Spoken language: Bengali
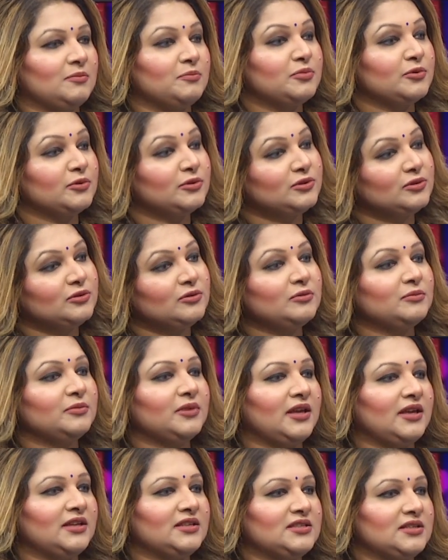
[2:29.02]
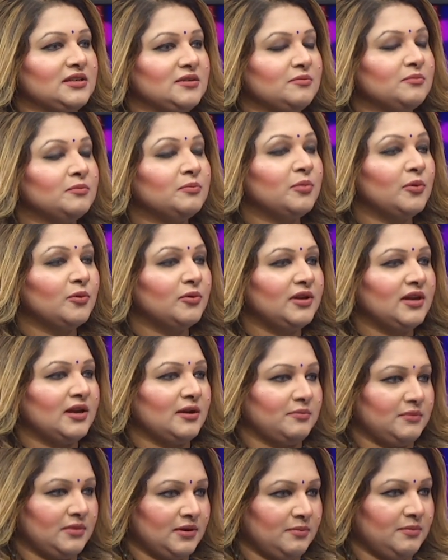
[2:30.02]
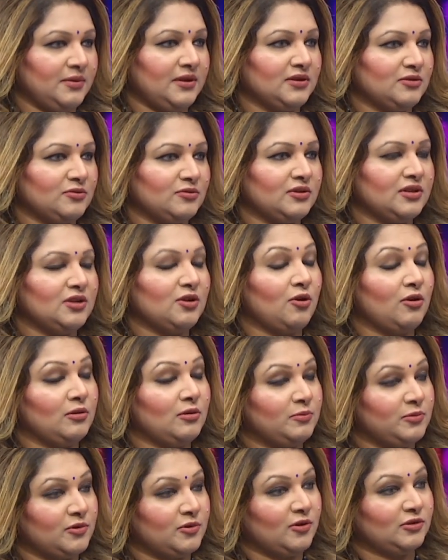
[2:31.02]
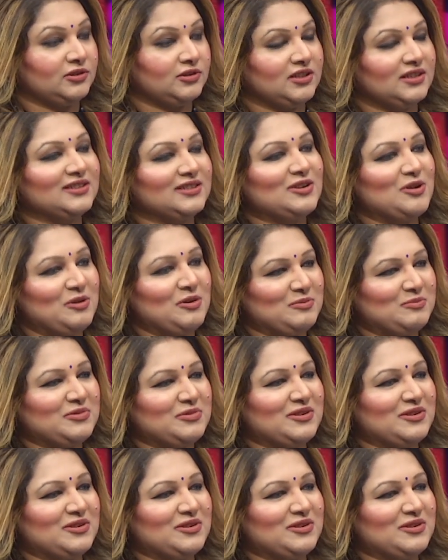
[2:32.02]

প্রথম একটি বই আমরা বের করি অল্প কথার গল্প